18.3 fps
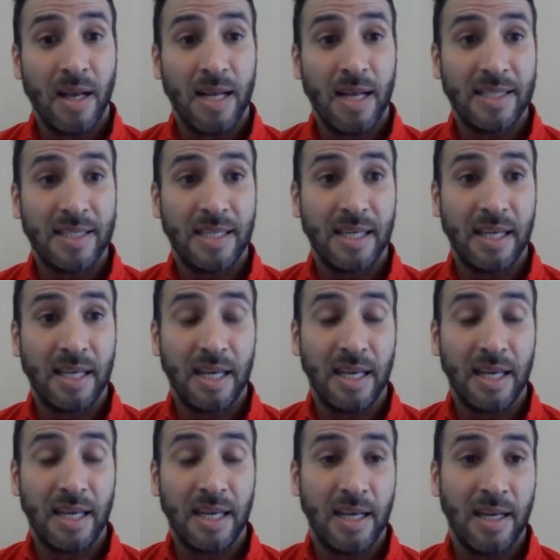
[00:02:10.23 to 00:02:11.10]
Así
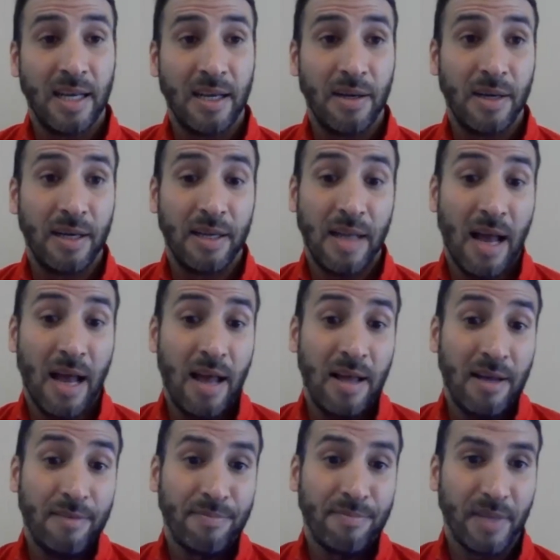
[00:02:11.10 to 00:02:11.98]
que
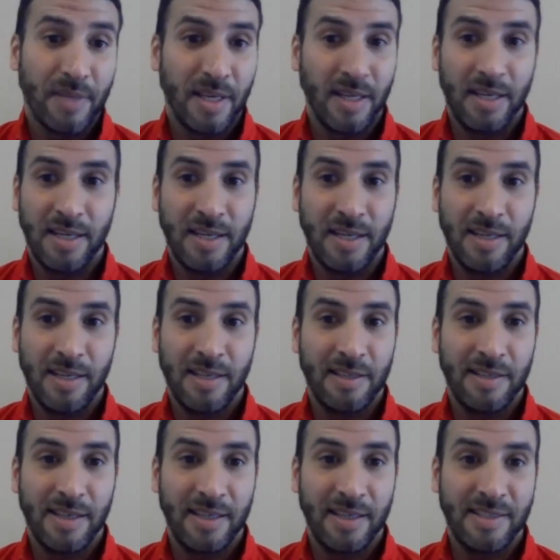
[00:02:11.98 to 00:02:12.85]
nada, eh,
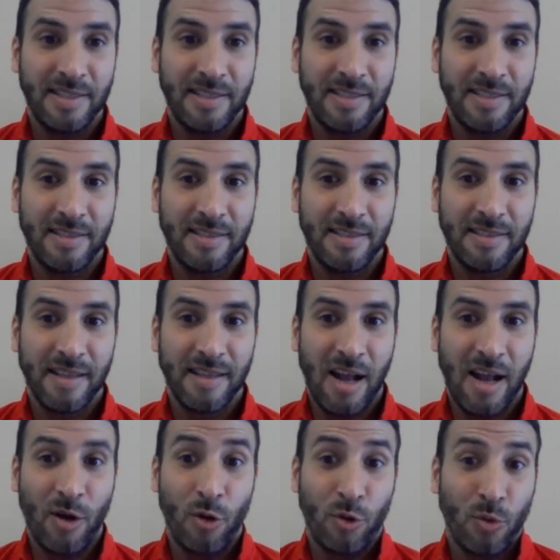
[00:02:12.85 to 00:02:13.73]
es
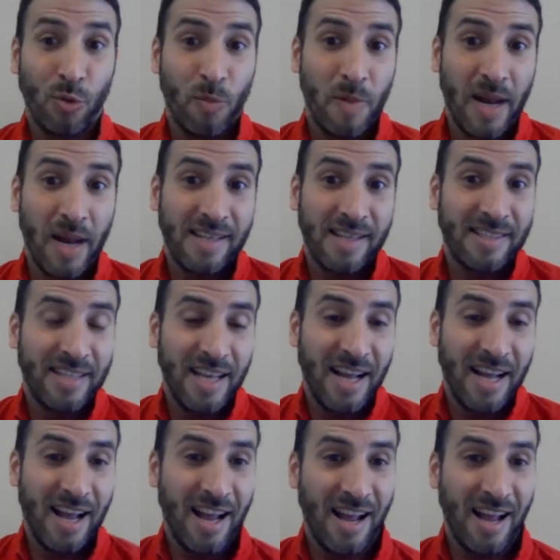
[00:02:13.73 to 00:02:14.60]

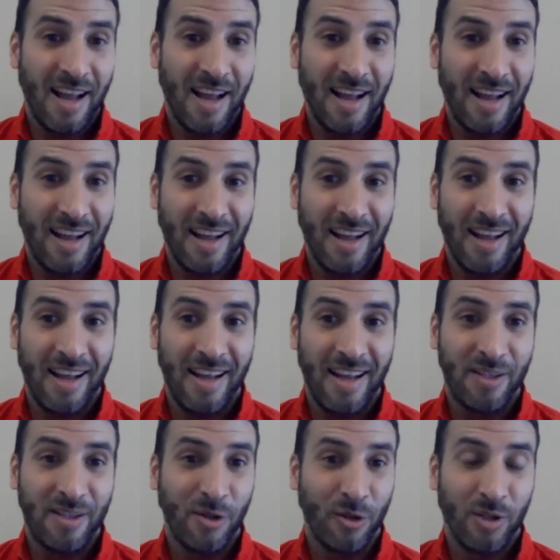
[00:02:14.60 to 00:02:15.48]
acostumbrarse a,
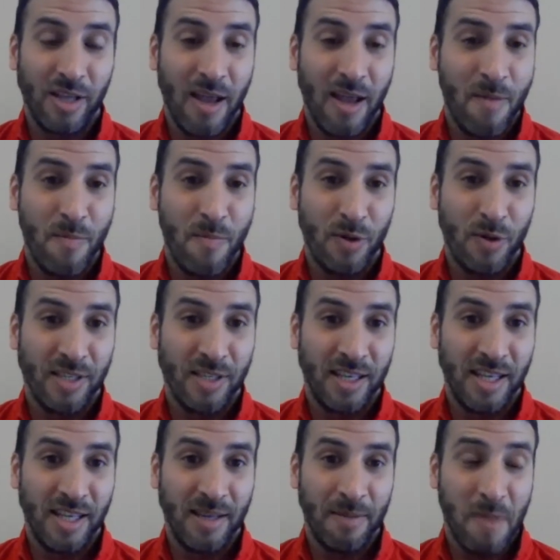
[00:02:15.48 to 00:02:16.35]
a, estos tiempos
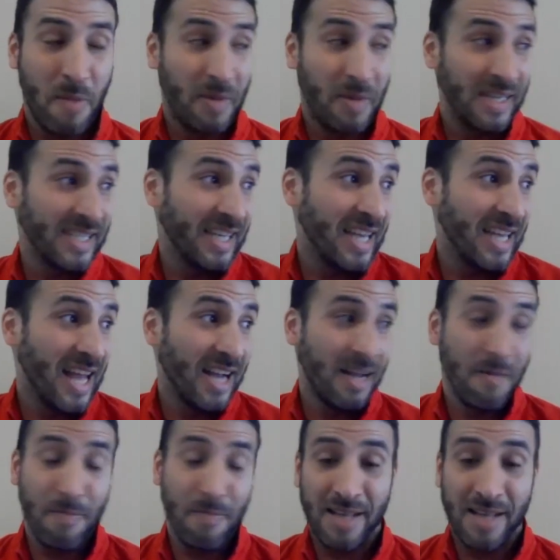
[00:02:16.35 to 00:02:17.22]
y me parece que
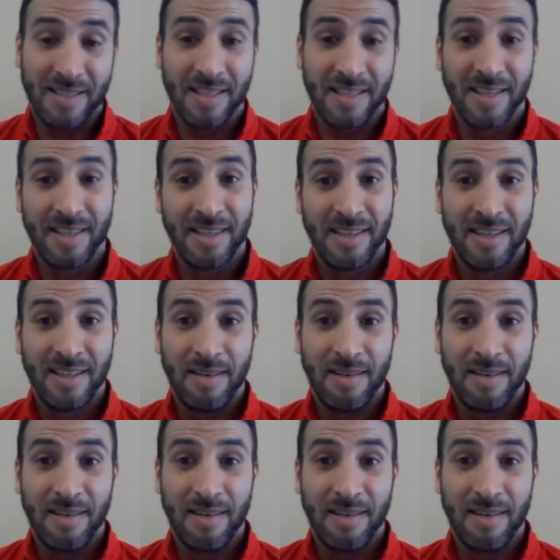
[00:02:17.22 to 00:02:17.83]
acá más